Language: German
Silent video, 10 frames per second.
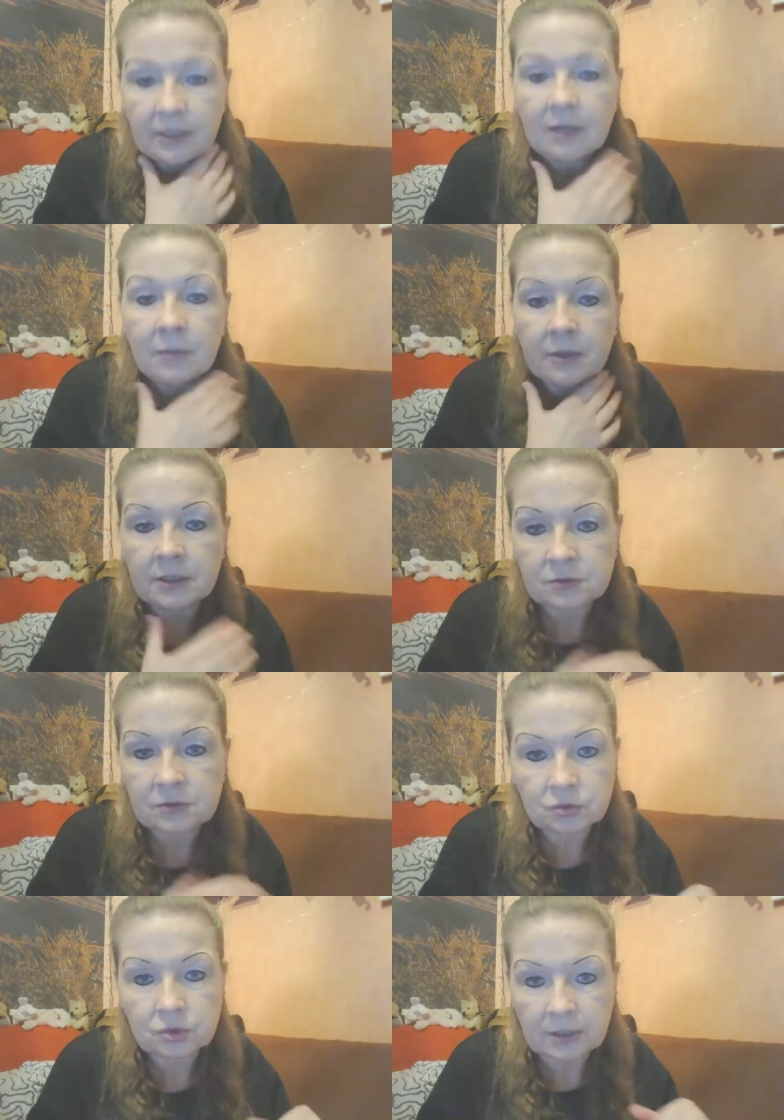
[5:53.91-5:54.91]
aber nicht
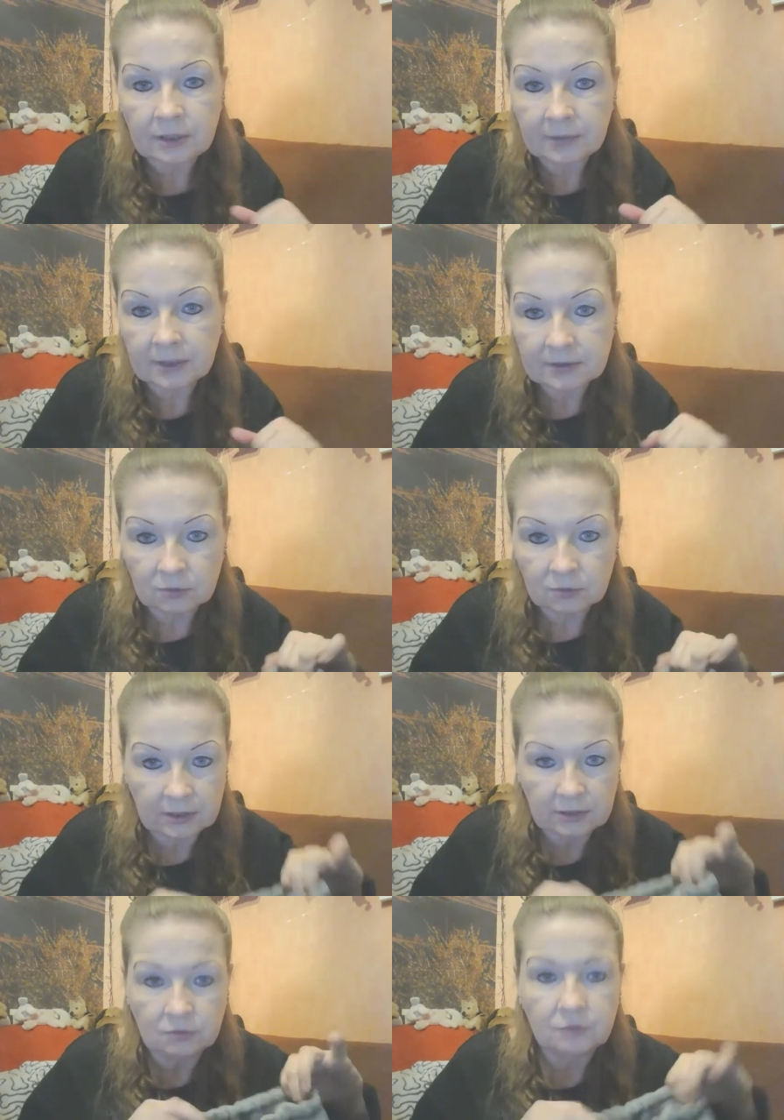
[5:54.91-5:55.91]
zu stramm, dass der Hund
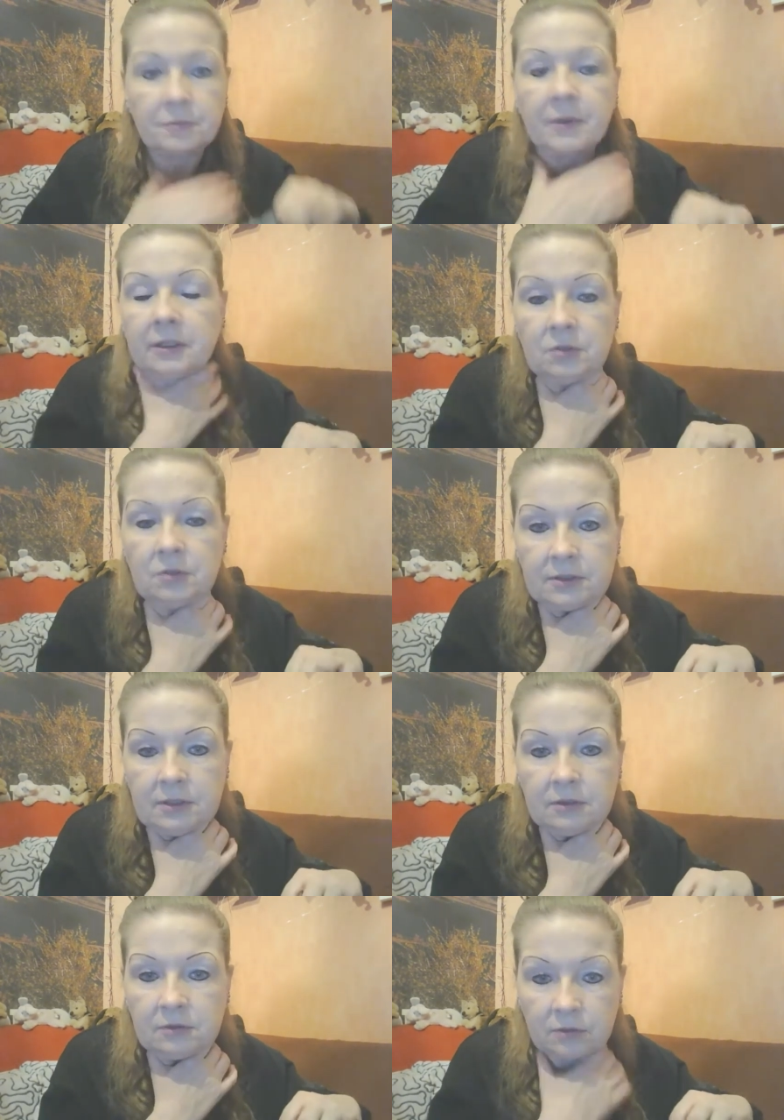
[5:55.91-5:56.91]
keine Luft mehr kriegt oder dass
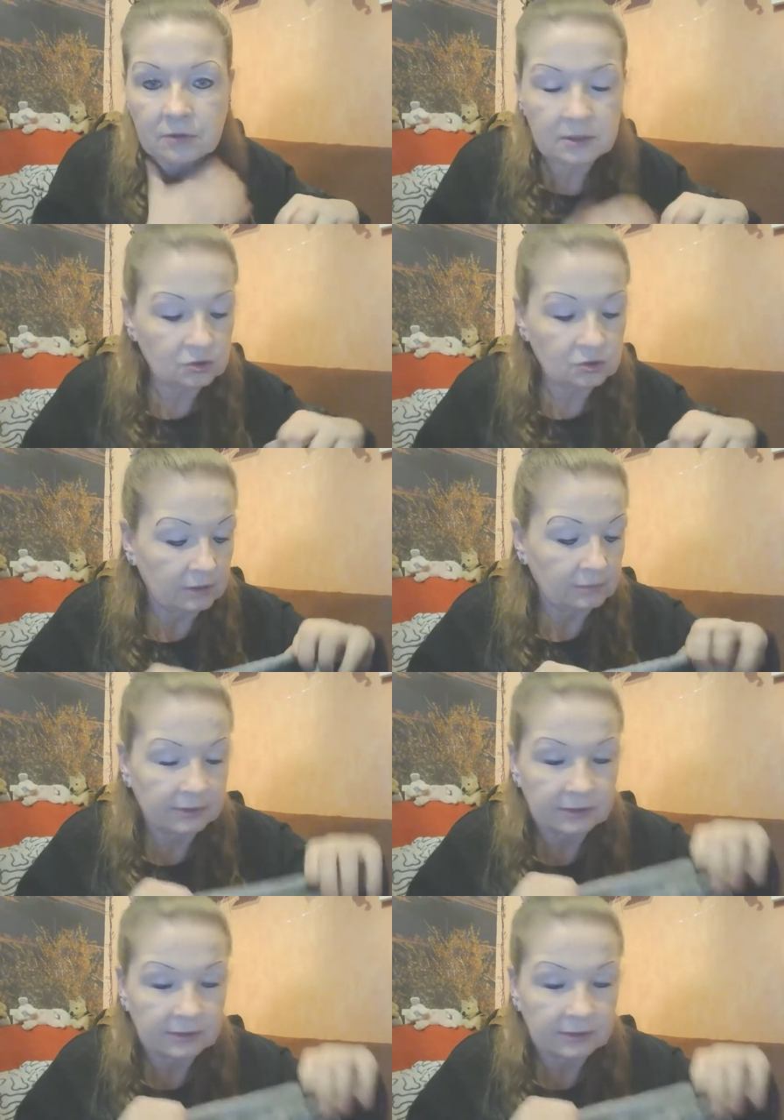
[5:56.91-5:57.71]
er so richtig stramm ist.